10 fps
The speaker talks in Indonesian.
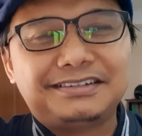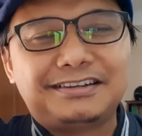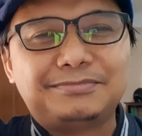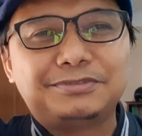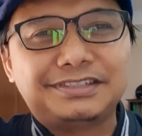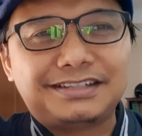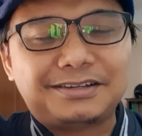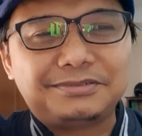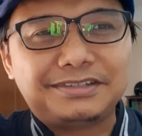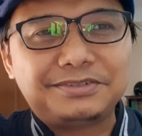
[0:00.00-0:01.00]
kalaupun tidak
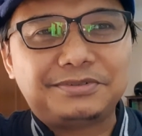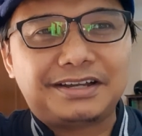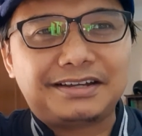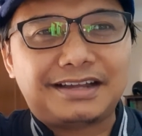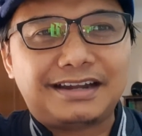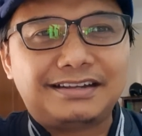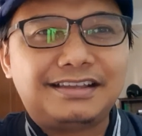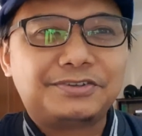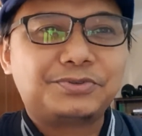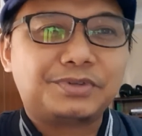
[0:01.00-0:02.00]
rutin juga ada
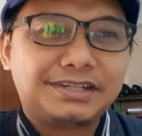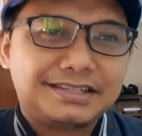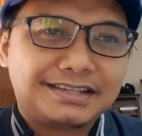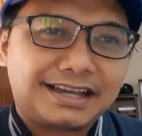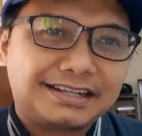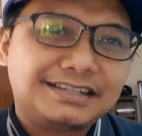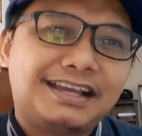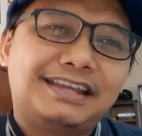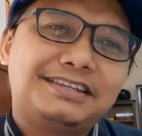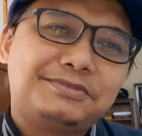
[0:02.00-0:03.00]
yang sulit dicari
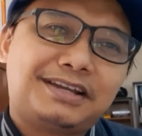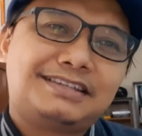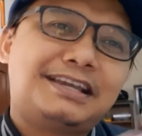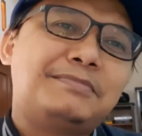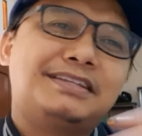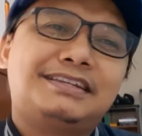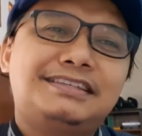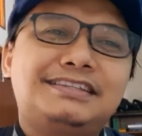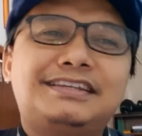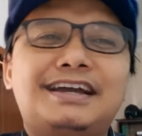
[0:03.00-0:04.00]
lah ini juga sama
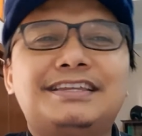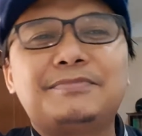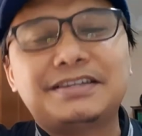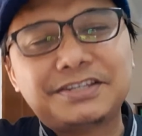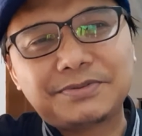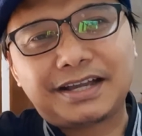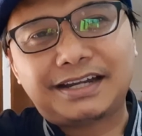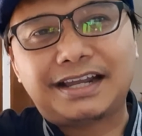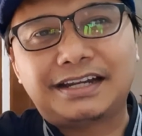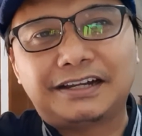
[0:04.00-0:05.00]
jadi tidak hanya mahasiswa
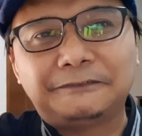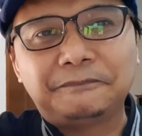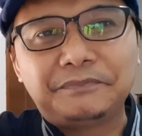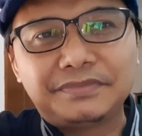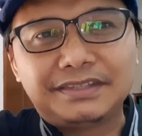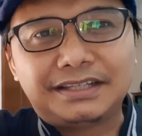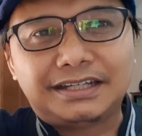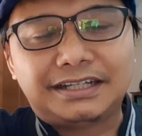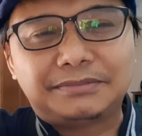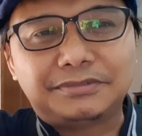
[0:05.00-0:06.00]
kadang-kadang
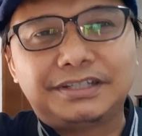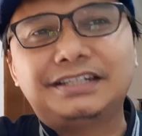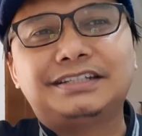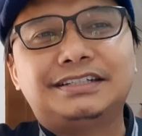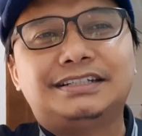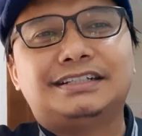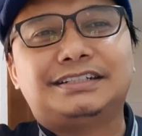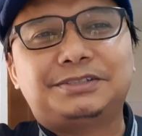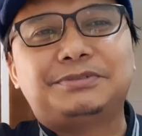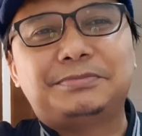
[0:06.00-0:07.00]
Eh, mungkin uh,
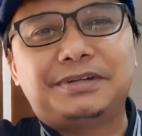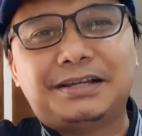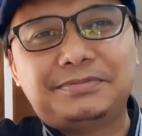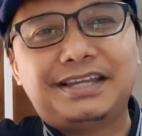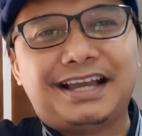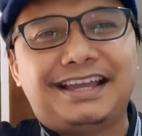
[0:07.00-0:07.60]
kedua belah pihak